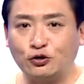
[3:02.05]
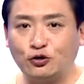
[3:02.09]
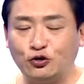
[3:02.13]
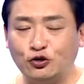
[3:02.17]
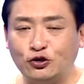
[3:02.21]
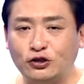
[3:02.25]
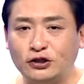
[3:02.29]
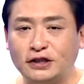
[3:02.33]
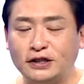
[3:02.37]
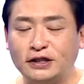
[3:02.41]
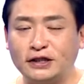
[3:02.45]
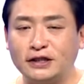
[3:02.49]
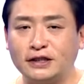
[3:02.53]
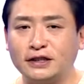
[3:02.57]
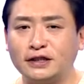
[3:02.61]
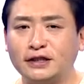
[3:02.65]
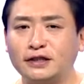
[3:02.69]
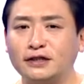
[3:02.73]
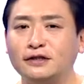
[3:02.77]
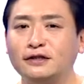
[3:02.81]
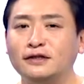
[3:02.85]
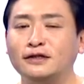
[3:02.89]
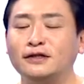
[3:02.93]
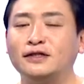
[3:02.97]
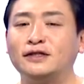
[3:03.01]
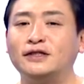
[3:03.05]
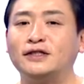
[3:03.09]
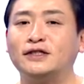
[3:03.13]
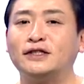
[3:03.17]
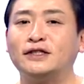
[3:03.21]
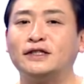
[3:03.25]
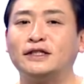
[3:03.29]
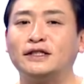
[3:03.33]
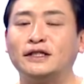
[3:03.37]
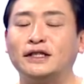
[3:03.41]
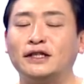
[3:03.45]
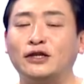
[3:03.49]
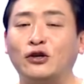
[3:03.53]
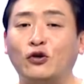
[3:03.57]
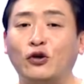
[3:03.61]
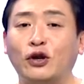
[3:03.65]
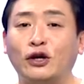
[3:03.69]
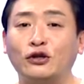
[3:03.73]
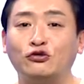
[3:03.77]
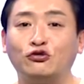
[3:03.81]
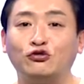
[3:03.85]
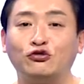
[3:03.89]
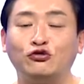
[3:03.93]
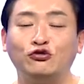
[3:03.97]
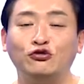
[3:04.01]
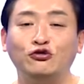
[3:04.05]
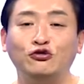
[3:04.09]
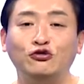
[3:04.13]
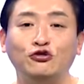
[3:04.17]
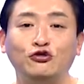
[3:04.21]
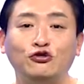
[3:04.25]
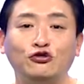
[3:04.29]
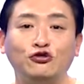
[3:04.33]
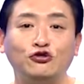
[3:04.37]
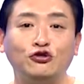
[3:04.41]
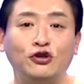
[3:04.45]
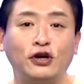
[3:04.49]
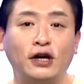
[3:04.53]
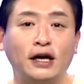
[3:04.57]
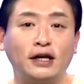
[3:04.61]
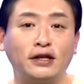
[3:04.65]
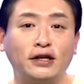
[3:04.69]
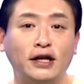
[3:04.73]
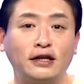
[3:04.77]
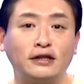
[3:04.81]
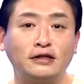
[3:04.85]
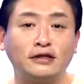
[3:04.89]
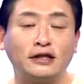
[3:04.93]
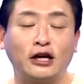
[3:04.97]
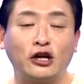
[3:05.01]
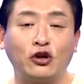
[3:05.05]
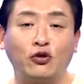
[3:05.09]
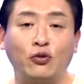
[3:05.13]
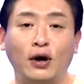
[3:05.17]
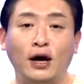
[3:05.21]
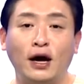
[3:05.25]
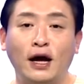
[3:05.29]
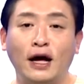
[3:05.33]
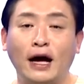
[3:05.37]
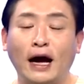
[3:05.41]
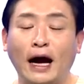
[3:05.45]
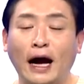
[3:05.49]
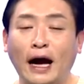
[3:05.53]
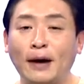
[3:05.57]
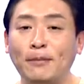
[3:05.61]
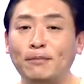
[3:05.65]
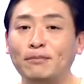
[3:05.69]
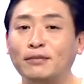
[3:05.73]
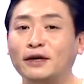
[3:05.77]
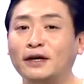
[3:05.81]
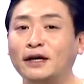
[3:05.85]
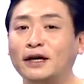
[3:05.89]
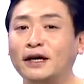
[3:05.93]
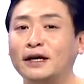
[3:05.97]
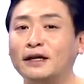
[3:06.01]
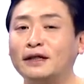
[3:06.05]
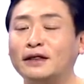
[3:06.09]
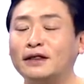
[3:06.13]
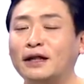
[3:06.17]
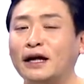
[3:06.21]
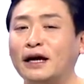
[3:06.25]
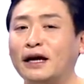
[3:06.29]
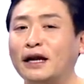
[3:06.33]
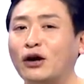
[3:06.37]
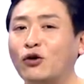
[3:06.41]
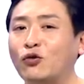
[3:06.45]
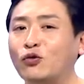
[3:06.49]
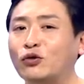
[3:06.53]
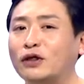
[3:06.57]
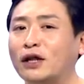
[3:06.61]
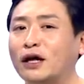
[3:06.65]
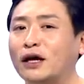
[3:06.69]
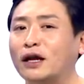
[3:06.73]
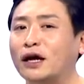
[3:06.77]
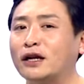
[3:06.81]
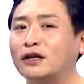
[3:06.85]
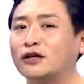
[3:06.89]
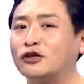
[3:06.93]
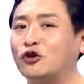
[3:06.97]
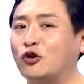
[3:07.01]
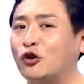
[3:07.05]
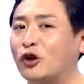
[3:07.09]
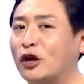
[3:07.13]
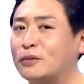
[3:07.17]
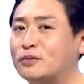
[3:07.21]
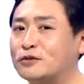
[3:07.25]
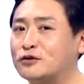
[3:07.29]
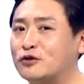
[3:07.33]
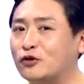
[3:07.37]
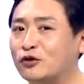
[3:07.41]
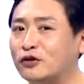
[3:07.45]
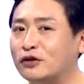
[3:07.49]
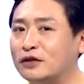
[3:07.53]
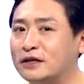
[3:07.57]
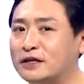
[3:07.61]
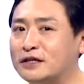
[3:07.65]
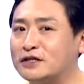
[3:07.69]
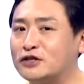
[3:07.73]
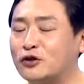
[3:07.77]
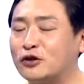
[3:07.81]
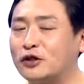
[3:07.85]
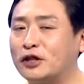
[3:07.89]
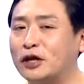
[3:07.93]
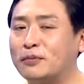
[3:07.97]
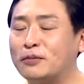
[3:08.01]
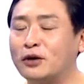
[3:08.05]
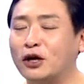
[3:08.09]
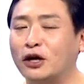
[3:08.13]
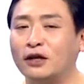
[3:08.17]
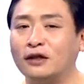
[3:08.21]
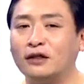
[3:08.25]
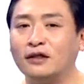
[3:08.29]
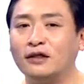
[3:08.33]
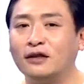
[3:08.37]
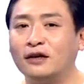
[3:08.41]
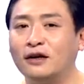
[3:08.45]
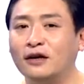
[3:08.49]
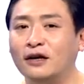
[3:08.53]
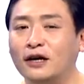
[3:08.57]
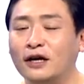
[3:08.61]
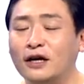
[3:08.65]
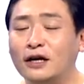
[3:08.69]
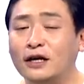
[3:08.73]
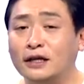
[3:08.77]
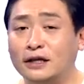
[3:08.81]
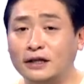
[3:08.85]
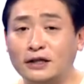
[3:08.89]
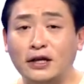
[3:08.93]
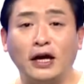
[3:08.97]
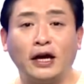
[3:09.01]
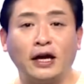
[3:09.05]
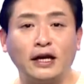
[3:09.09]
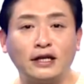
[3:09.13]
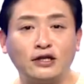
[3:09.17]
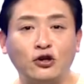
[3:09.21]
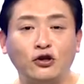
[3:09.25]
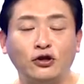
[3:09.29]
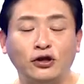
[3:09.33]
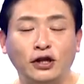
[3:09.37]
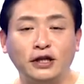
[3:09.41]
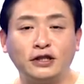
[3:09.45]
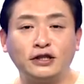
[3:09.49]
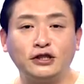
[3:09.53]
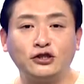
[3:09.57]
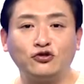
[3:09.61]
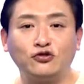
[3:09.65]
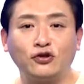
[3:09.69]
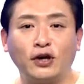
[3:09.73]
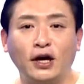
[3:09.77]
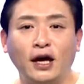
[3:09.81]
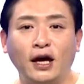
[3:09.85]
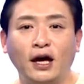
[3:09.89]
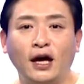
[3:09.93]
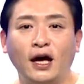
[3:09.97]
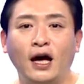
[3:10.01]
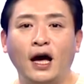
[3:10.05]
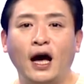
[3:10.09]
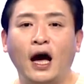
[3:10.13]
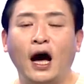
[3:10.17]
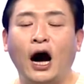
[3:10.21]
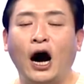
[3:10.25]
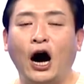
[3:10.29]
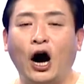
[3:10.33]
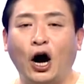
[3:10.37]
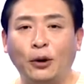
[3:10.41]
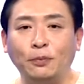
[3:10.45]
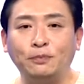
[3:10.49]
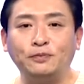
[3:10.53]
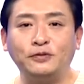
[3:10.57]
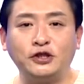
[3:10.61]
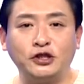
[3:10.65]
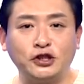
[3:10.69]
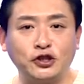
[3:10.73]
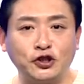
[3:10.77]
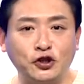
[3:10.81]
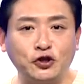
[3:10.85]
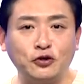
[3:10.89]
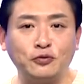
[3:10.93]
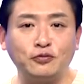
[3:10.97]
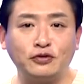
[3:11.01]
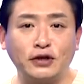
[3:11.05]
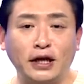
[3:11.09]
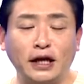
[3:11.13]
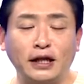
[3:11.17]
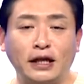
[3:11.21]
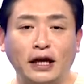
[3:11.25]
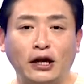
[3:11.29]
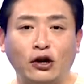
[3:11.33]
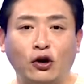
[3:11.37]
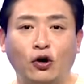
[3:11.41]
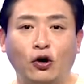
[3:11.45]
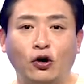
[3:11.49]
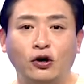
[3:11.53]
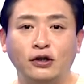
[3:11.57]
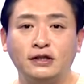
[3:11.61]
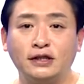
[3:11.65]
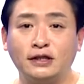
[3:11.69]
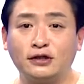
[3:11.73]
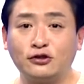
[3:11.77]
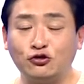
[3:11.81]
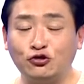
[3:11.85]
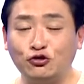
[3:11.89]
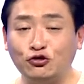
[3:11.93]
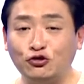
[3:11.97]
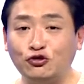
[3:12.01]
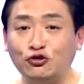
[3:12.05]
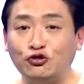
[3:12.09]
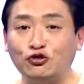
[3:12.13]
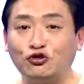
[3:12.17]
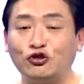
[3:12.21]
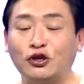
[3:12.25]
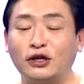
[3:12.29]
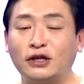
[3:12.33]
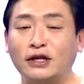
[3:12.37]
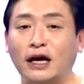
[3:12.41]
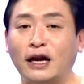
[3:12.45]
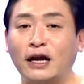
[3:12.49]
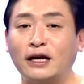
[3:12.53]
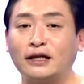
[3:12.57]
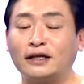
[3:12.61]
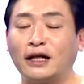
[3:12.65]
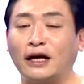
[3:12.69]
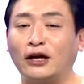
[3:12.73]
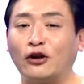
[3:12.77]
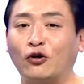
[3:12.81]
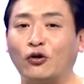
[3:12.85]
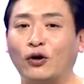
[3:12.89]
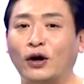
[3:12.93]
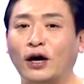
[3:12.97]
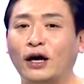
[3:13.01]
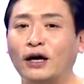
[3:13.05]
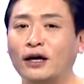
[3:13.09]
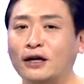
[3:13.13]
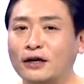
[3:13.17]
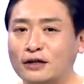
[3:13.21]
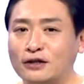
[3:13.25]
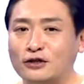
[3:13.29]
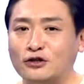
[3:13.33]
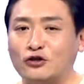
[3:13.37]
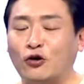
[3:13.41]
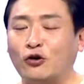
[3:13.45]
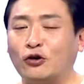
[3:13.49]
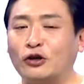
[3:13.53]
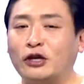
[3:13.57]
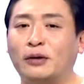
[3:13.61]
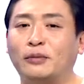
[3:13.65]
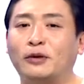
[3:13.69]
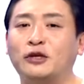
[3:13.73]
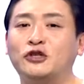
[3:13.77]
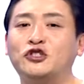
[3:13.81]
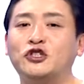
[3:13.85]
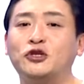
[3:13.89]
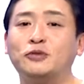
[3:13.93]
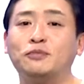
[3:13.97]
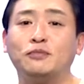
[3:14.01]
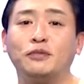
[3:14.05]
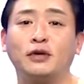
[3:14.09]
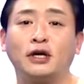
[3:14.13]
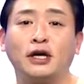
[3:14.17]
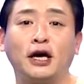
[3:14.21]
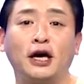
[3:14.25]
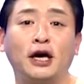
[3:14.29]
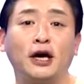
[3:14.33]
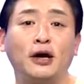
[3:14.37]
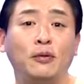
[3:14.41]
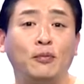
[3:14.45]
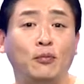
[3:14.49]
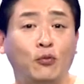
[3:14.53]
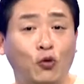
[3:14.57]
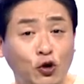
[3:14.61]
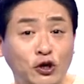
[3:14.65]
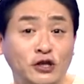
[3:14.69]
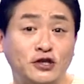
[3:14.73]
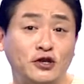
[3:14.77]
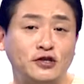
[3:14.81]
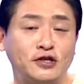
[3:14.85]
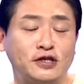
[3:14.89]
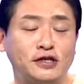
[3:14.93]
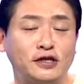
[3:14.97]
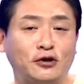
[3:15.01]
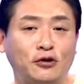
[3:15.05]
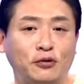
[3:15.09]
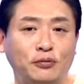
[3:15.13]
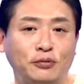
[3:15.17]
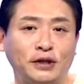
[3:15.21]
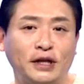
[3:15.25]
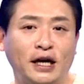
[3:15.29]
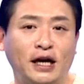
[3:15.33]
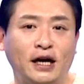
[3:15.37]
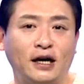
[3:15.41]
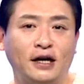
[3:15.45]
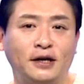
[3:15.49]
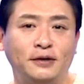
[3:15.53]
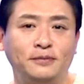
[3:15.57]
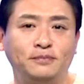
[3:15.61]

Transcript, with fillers: 규칙은 지키거나 준수해야 되는 단어와 함께 따라온다라는 결합성을 느끼셨다면 이 네 개의 선택지 중에 observe란 단어, 즉 준수하다라는 단어가 정답에 쉽게 보이셨을 겁니다.